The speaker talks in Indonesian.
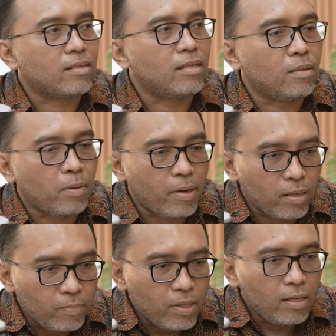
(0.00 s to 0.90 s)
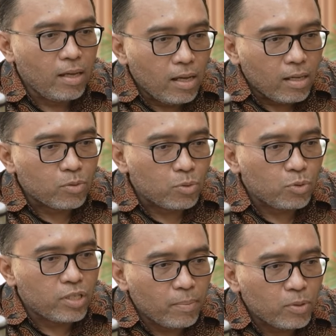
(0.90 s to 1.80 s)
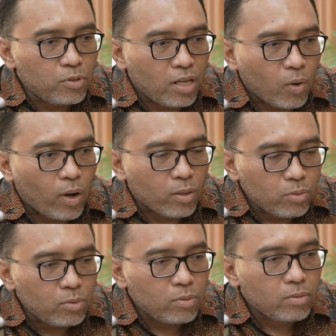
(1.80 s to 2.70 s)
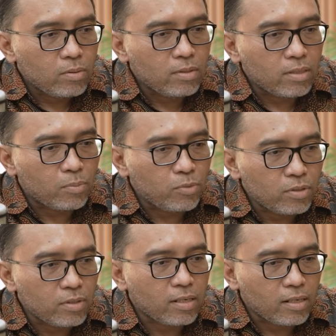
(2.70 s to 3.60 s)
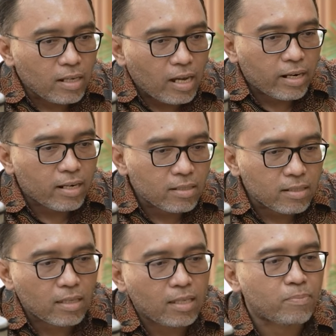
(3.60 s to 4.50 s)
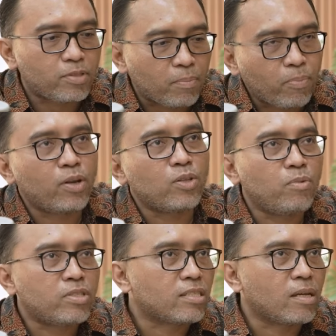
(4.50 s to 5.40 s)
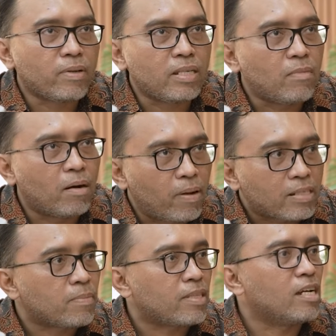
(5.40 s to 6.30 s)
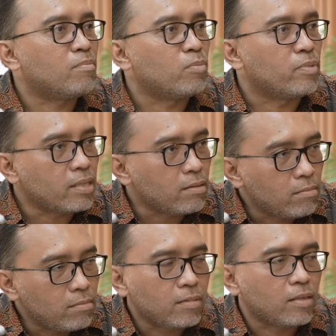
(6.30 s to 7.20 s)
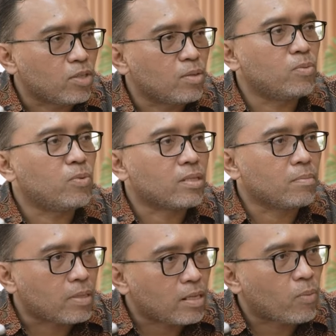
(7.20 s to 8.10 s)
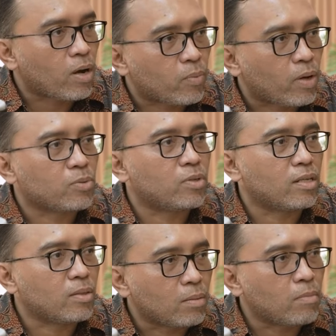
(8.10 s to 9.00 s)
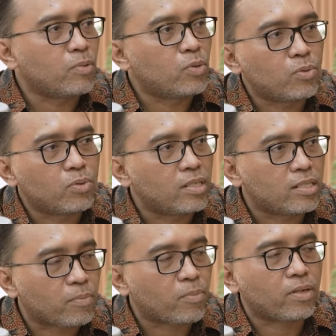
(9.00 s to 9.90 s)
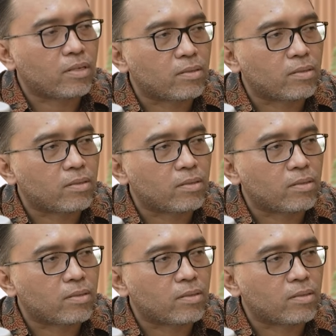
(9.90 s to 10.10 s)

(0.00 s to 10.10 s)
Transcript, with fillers: Jadi ya memang 7 jam itu jarak waktu, namun karena setiap checkpoint itu bisa sampai 15 sampai 30 menit, itu membuat banyak makan waktu yang menunggu di checkpoint